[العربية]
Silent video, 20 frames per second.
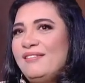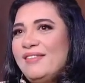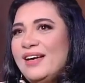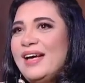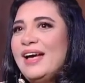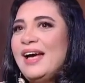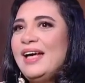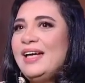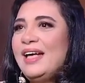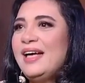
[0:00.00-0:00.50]

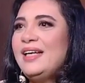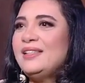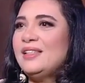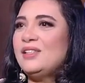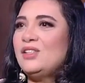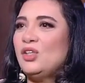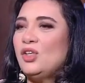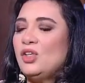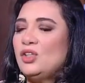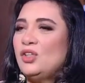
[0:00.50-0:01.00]
فانا عايزه
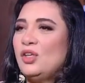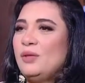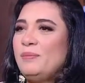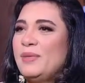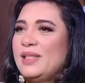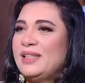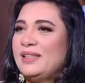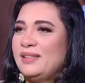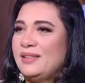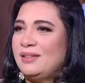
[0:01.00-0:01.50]

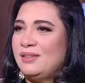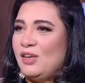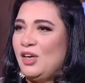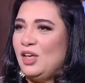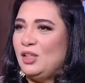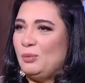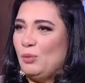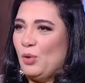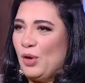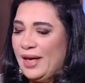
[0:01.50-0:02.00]
السرطان بس
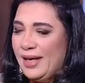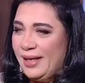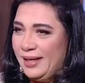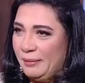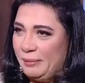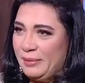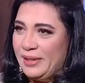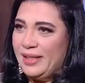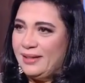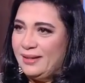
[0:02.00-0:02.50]
استراحه
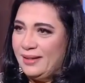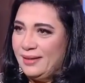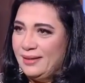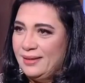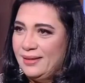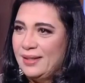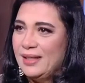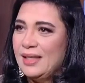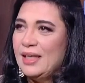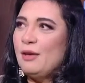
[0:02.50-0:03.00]
محارب كده
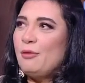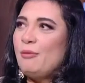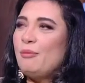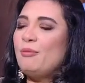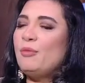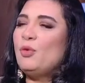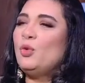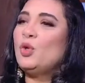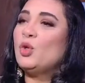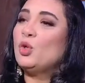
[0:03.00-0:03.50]

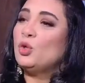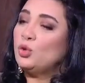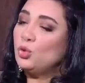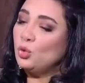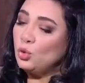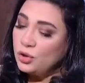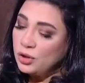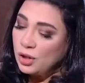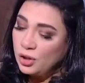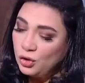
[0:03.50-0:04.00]

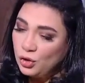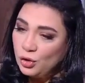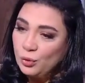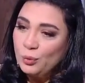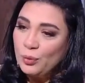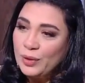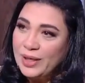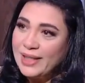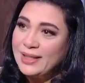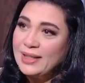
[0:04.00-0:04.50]
وخصوصا
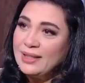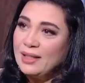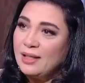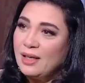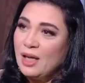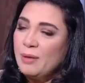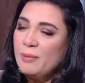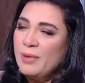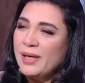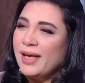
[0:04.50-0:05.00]
يوم ولاده
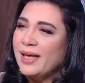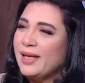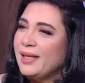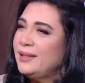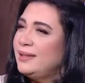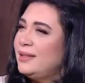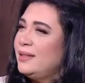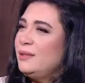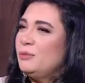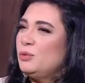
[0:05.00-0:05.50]
القمر
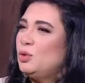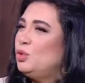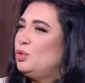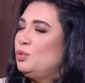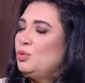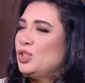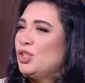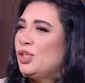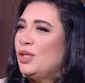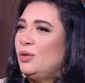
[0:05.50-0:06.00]
هيحس ان
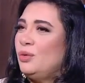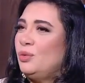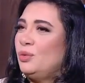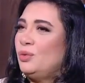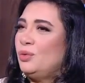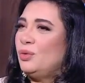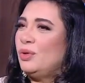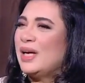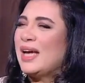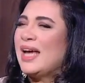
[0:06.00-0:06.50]
موده مش حلو اللي هو